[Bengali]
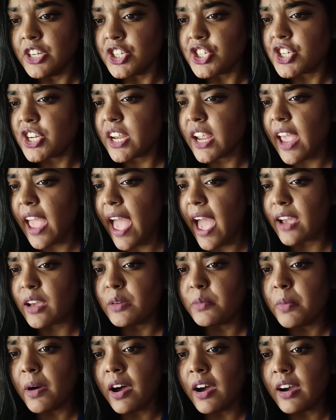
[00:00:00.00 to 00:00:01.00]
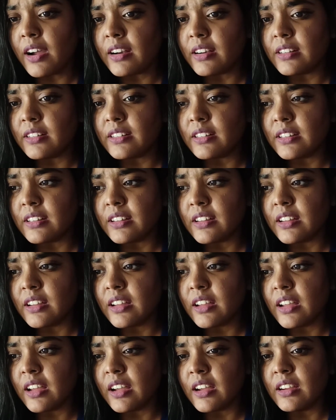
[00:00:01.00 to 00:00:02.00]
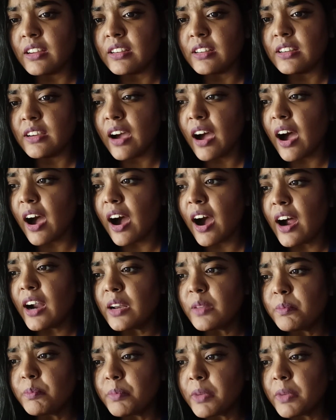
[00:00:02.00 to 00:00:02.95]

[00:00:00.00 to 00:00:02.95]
সে একবার ঘাড়